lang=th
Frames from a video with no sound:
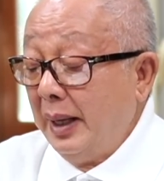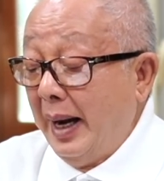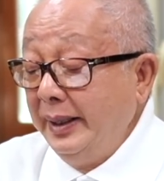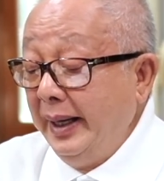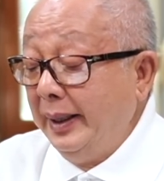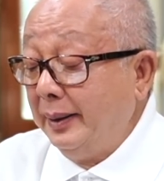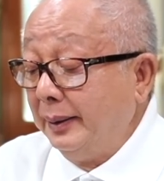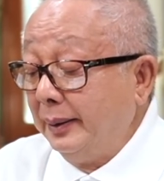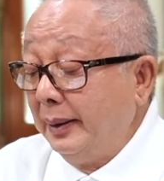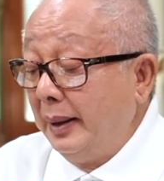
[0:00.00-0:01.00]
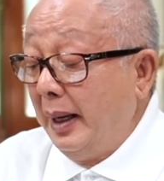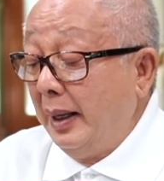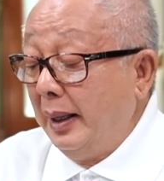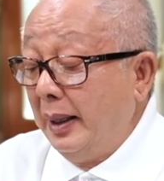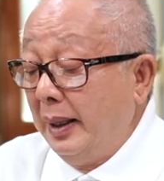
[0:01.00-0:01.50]
อดีต
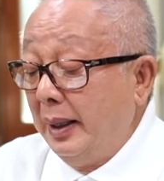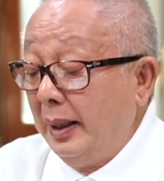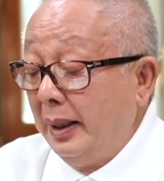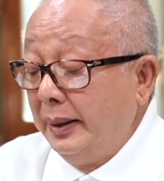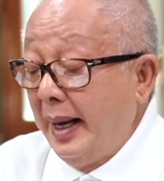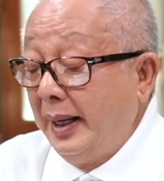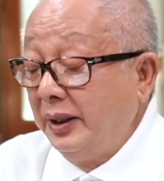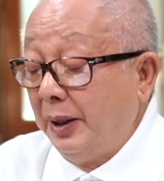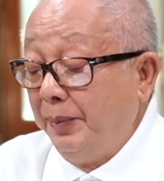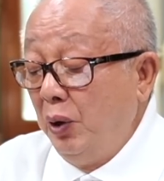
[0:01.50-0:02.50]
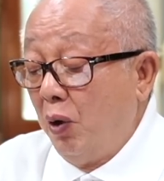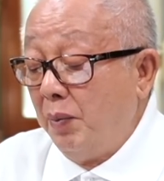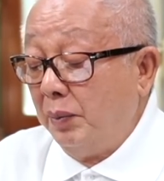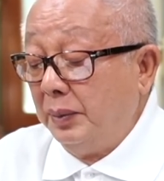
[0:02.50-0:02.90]
นายกสิทธิ์พิรม